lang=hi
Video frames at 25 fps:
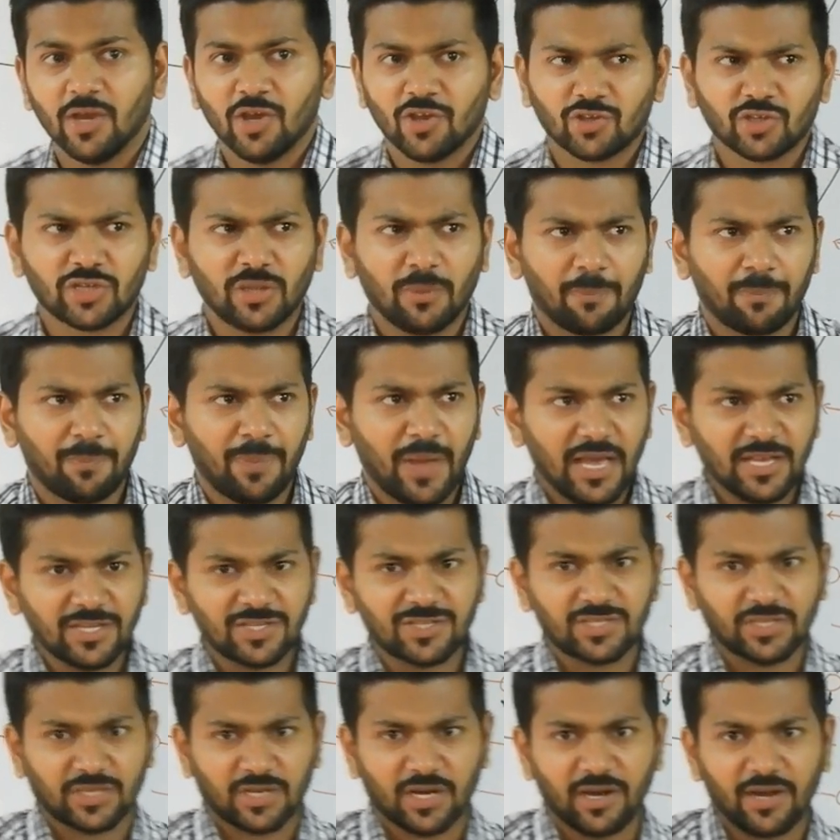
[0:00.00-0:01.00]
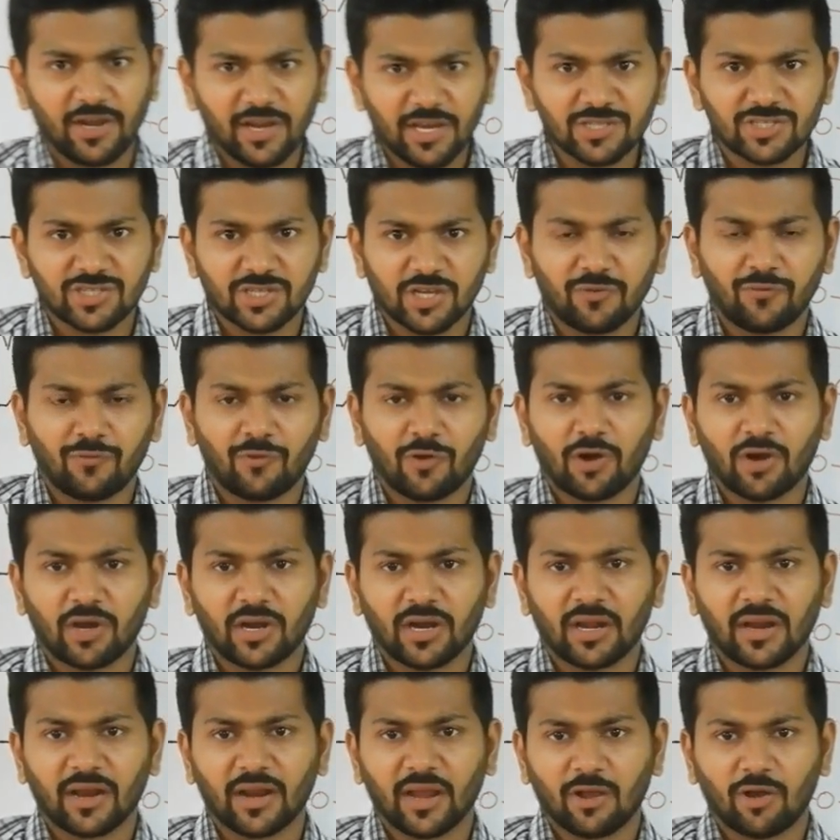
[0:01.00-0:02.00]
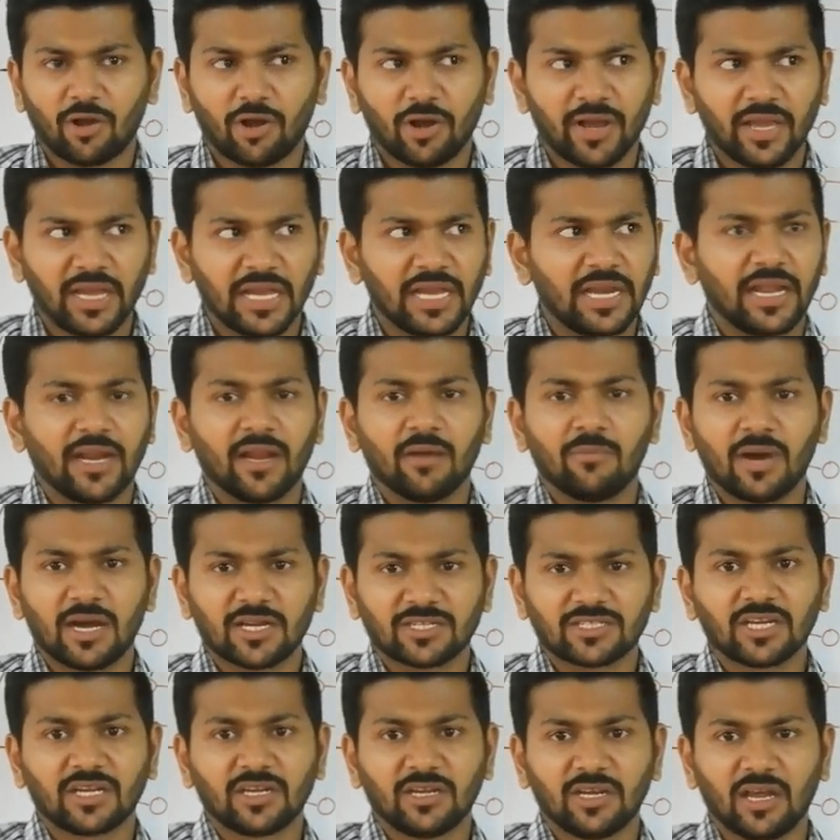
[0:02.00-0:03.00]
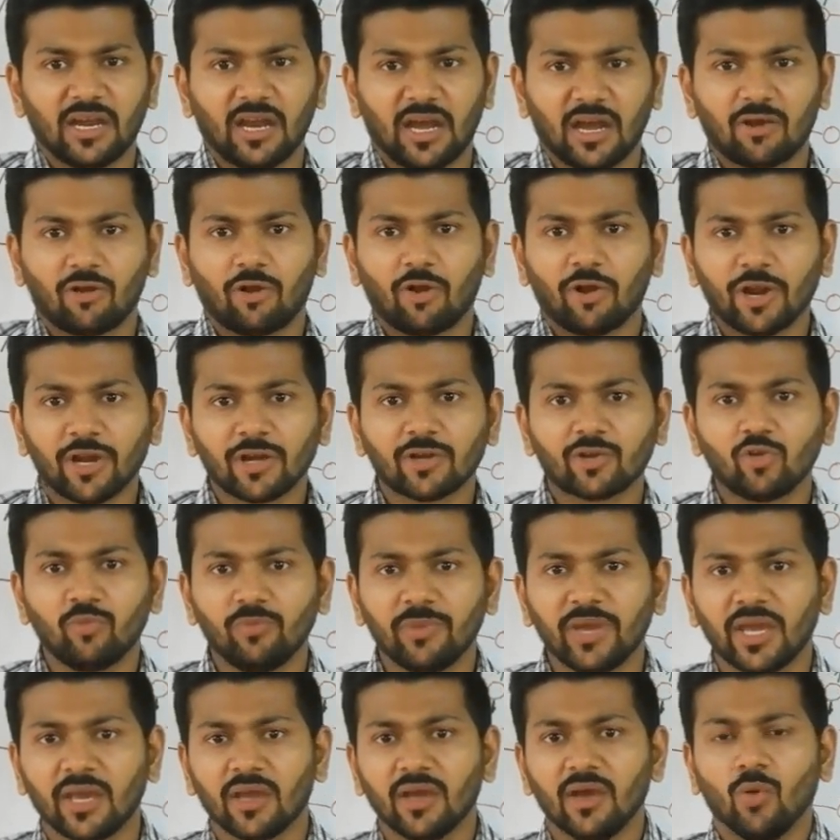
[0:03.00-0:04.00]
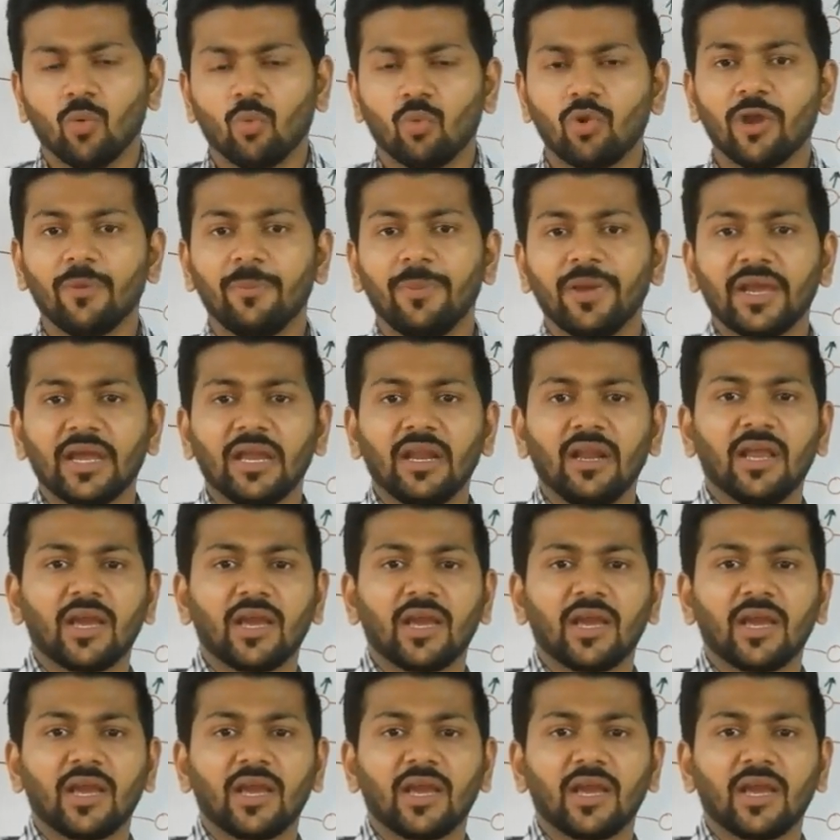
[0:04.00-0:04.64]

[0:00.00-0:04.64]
So the best condition for recording an NMR signal according to me would be in